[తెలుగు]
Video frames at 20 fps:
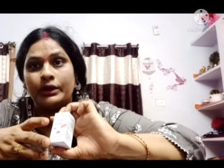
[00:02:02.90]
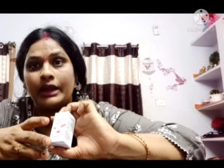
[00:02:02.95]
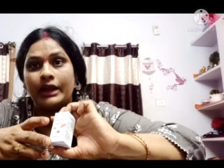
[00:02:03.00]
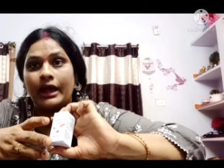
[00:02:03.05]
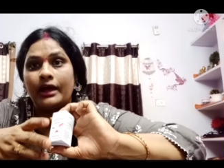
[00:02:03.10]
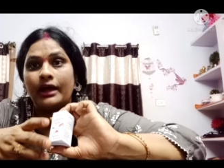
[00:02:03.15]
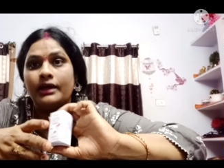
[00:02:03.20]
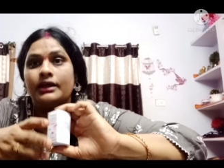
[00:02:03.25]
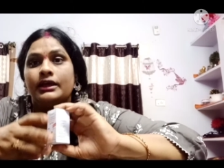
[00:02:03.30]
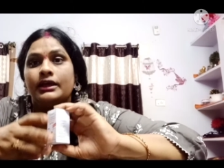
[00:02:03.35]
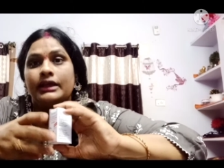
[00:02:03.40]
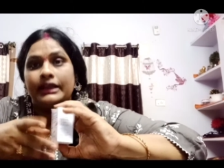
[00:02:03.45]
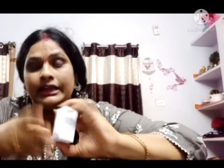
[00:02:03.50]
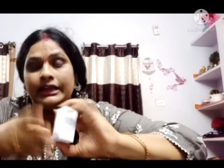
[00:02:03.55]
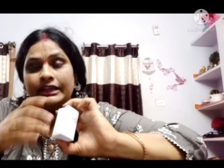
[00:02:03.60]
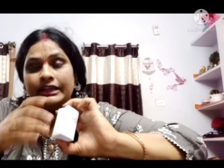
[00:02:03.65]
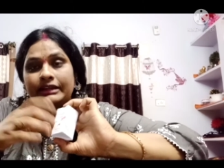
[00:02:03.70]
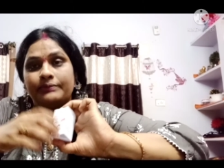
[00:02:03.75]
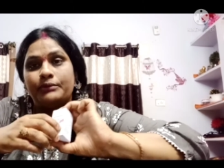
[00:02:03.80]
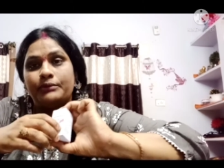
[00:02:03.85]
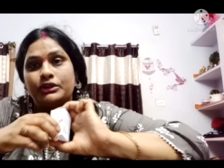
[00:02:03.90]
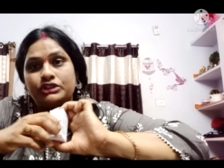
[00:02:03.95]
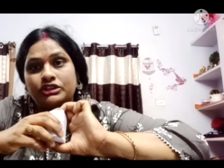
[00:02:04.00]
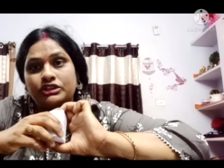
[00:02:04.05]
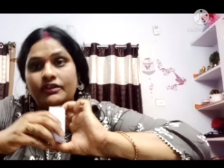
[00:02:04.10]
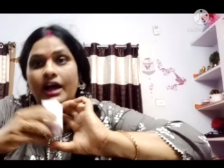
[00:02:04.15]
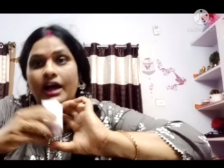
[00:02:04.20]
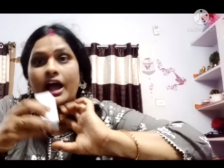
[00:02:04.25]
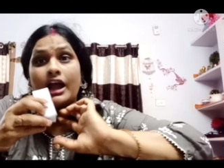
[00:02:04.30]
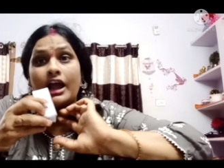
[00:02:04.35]
ఉన్నా ఇది
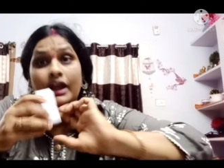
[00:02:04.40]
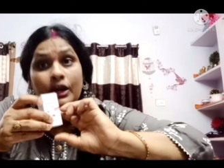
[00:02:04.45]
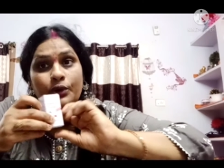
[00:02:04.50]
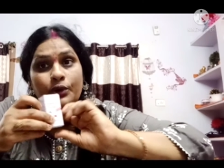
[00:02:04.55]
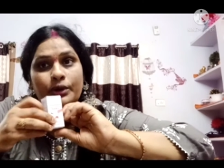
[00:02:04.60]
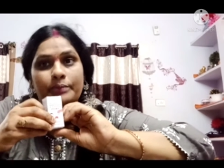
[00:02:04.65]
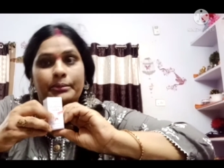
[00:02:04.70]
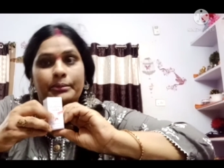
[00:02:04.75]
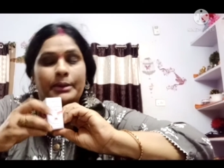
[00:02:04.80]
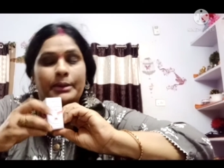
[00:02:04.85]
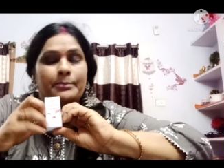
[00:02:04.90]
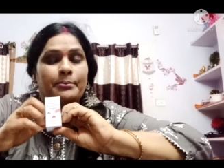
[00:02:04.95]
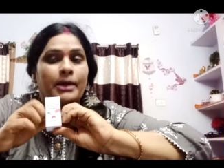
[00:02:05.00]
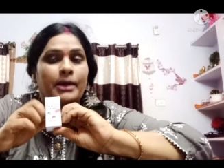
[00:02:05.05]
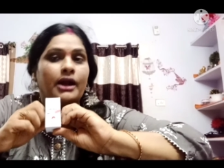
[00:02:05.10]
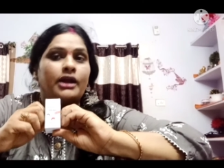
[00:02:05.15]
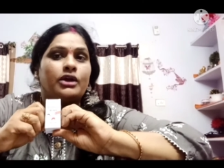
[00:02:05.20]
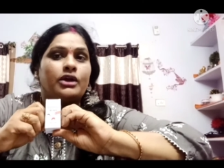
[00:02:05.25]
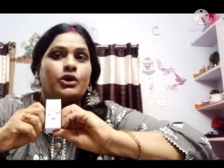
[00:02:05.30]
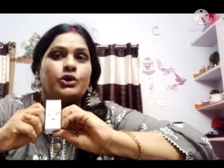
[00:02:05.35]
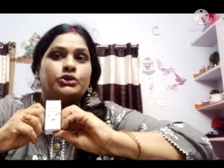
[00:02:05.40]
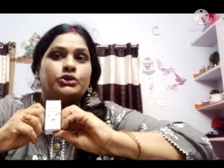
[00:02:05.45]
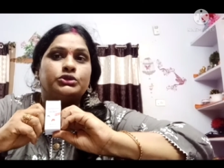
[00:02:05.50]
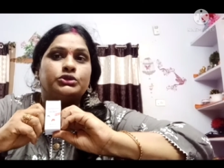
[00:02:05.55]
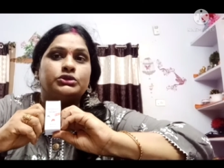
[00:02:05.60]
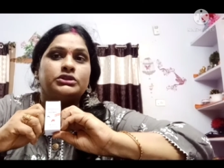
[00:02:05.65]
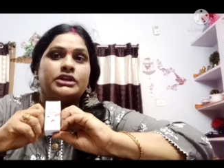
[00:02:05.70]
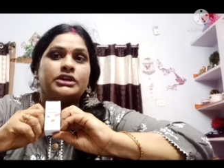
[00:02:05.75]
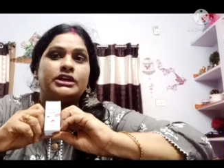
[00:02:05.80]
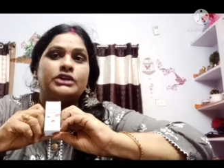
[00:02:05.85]
మొత్తం ఆకలి కూడా బ్రహ్మాండంగా
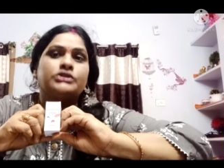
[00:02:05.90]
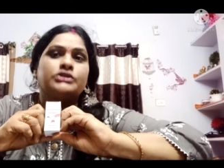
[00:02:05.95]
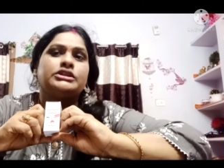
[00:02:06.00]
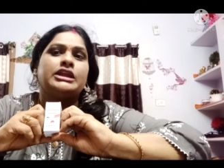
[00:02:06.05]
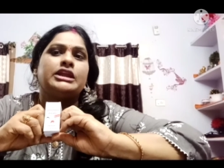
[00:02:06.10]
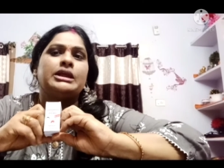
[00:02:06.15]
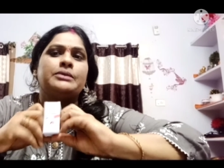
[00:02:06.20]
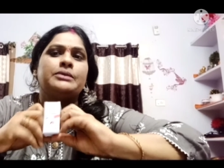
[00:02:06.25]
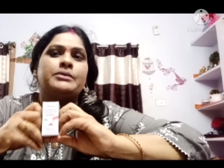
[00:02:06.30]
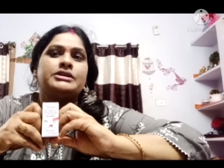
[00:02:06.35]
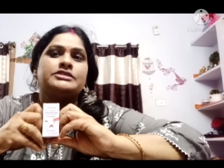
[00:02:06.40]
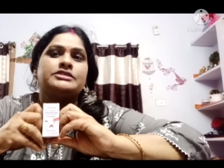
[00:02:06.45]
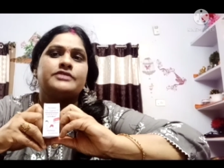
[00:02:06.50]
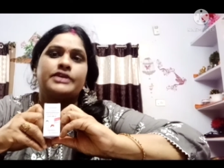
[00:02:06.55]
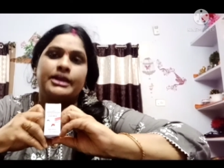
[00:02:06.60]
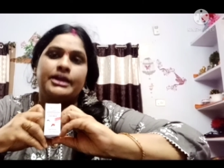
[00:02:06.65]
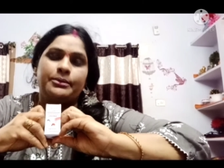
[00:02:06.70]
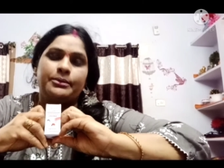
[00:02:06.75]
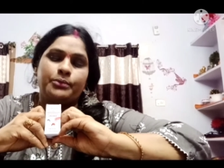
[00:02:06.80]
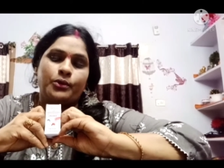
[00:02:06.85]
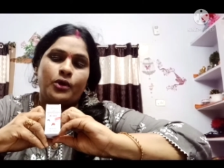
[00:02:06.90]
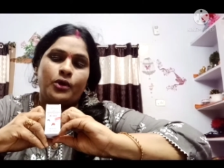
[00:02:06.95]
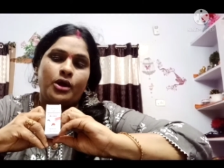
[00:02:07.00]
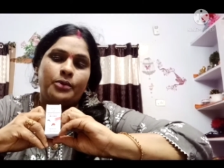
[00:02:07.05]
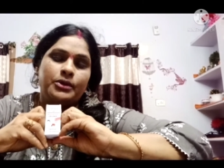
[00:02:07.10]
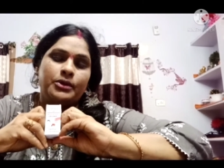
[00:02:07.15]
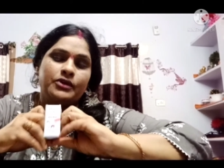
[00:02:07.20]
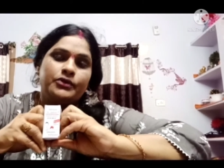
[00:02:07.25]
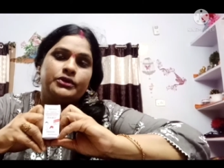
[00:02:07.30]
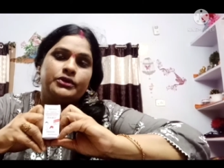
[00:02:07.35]
అవుతుంది అంటే త్రీ మంత్స్ వరకు ఏ
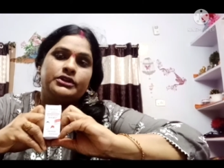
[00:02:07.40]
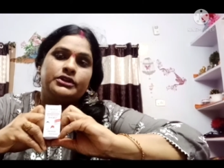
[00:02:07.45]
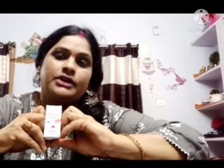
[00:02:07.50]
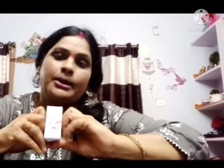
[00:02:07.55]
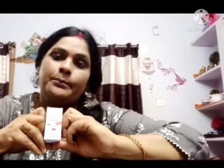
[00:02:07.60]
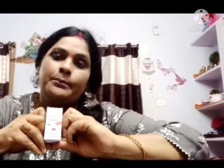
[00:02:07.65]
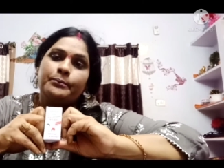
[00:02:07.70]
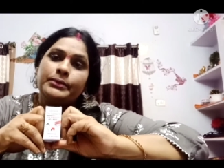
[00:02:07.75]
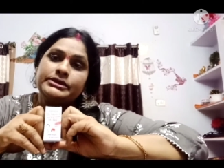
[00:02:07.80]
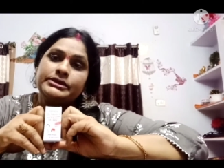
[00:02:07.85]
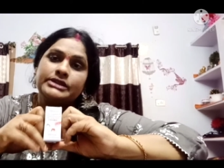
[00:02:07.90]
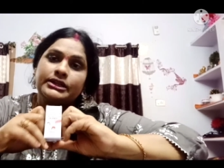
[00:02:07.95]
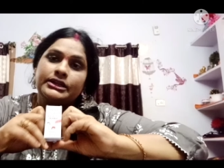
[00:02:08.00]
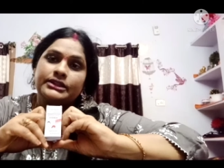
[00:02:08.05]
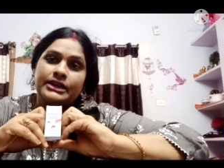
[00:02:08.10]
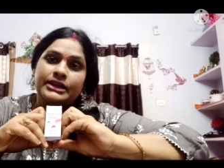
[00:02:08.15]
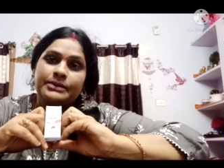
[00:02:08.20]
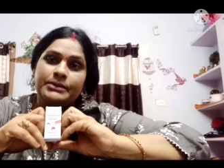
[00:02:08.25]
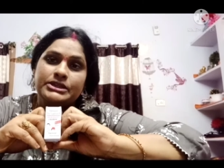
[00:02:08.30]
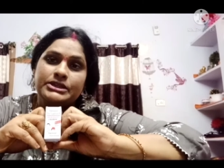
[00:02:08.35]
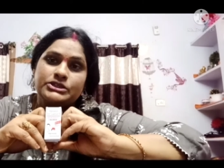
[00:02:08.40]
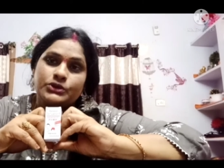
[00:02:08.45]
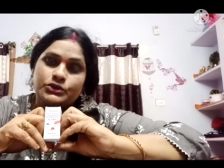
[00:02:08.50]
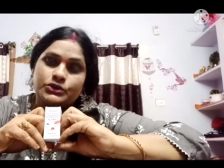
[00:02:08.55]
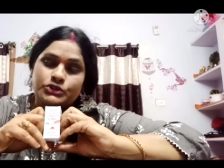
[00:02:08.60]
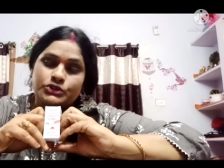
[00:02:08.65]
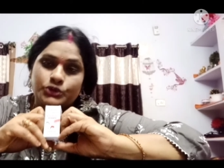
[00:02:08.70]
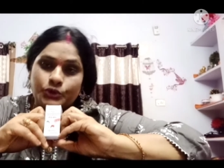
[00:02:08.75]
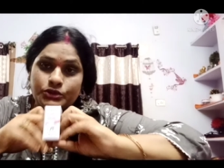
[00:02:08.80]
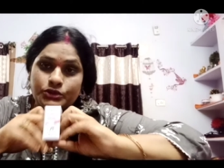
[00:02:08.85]
ప్రాబ్లం ఉండదు కంపల్సరీ త్రీ మంత్స్కి
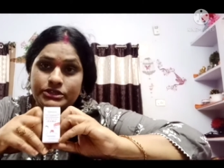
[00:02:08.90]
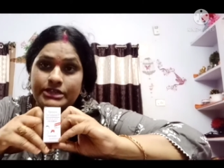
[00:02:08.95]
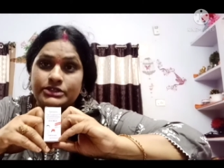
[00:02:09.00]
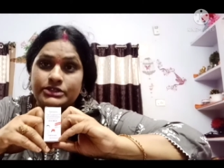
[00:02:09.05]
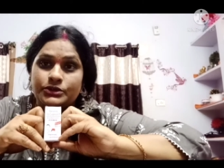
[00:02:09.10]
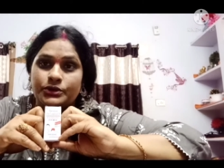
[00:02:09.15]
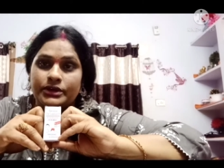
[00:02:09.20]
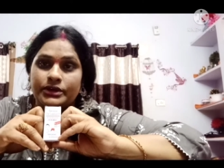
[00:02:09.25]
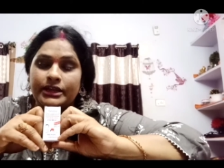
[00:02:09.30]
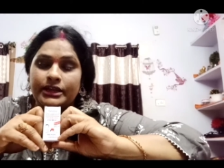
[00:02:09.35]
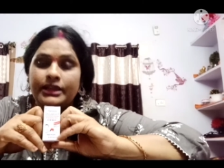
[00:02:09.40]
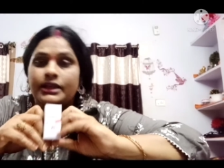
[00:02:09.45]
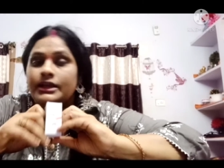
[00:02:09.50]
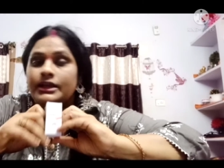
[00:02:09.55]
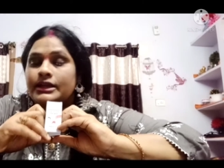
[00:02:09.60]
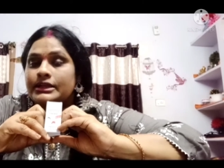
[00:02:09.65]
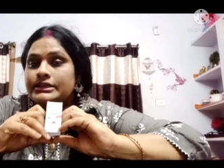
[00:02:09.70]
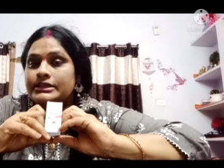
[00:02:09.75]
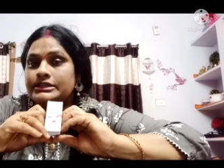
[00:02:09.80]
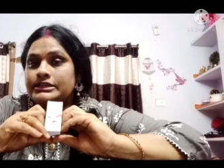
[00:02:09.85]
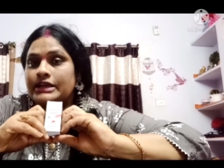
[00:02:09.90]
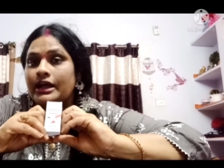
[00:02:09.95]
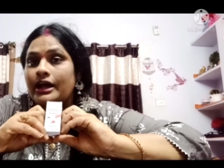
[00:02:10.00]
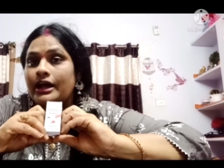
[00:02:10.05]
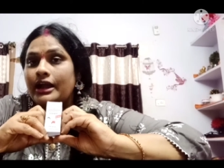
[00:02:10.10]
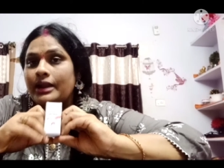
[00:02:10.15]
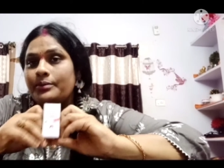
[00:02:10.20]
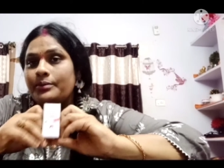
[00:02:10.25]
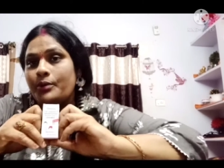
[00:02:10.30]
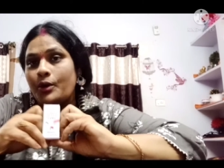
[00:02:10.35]
ఒక డోస్ వేసుకోండి
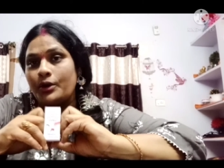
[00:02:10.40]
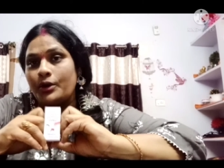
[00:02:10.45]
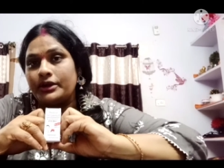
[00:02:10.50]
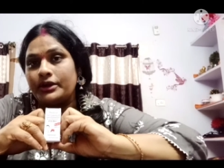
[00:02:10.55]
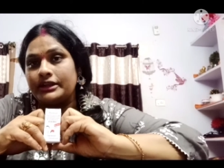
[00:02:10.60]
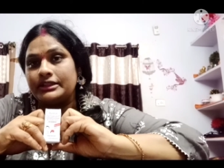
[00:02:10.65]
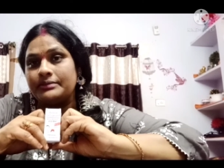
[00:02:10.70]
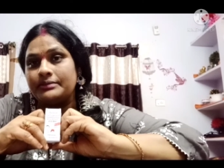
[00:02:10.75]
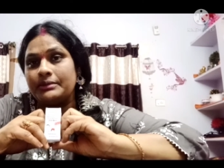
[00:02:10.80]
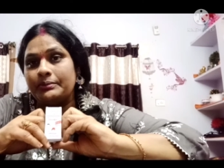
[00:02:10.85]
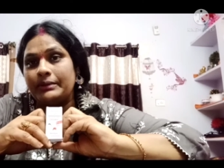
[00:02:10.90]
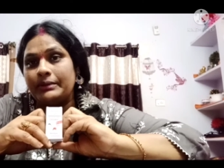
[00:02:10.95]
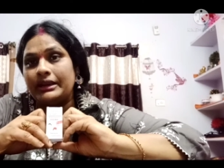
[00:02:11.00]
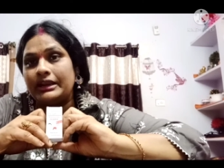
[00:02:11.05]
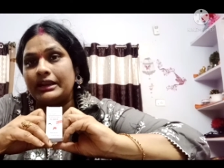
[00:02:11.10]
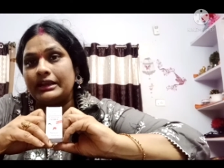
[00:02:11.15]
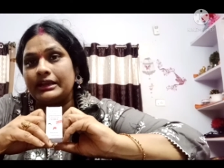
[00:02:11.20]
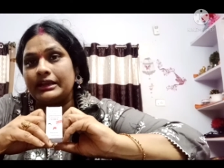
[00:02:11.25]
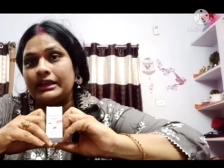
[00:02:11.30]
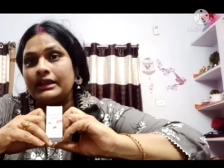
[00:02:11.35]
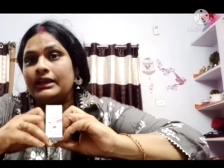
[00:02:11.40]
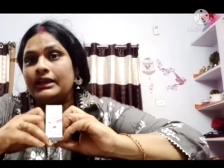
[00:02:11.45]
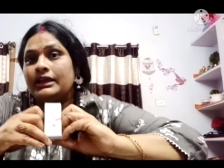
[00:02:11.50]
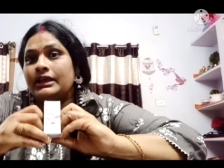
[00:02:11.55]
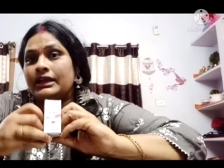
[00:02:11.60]
చాలా బాగుంటుంది మీ పిల్లలకి